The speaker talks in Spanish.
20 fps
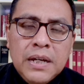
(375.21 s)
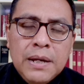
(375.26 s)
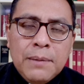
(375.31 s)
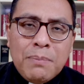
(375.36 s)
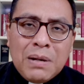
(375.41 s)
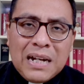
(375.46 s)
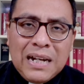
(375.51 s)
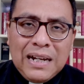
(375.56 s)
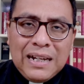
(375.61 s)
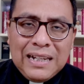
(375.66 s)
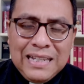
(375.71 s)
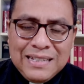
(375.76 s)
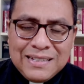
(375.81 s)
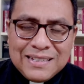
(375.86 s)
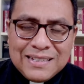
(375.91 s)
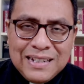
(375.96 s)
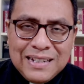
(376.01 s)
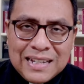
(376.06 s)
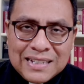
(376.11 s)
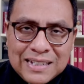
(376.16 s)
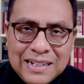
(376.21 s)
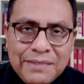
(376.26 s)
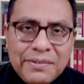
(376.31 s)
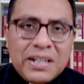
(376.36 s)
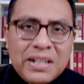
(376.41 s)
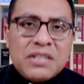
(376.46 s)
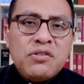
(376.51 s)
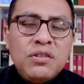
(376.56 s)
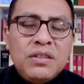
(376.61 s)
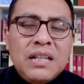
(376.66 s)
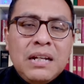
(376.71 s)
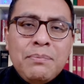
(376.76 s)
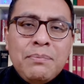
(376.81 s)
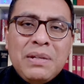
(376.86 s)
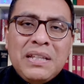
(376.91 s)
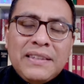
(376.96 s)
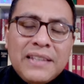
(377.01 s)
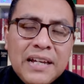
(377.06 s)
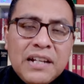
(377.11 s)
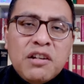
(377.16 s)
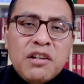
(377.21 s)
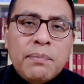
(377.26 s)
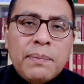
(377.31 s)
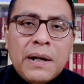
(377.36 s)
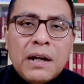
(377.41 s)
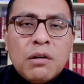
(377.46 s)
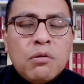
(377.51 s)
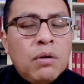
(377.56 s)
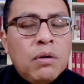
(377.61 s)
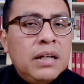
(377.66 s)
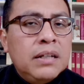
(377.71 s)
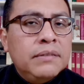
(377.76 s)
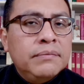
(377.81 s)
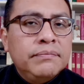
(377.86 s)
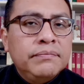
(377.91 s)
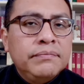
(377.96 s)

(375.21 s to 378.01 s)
para la celebración del misterio pascual.